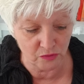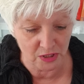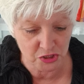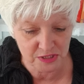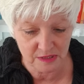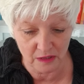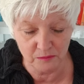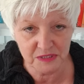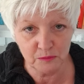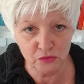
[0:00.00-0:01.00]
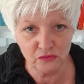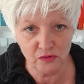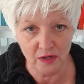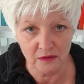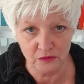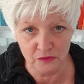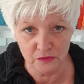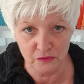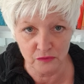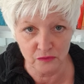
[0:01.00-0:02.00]
Voilà, j'essaierai un petit peu de voir
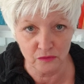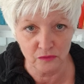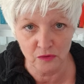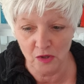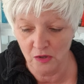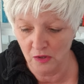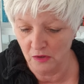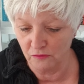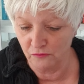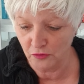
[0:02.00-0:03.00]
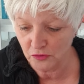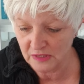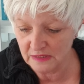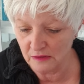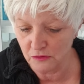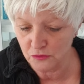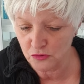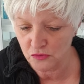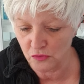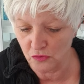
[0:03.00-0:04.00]
votre
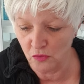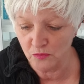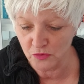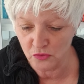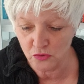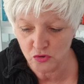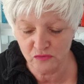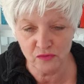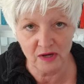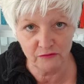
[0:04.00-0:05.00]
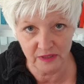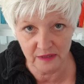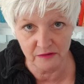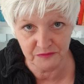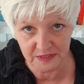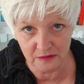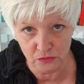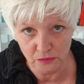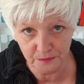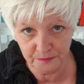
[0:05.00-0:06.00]
guidance au mieux. Je vous l'enverrai en
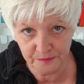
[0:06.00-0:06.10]
vidéo.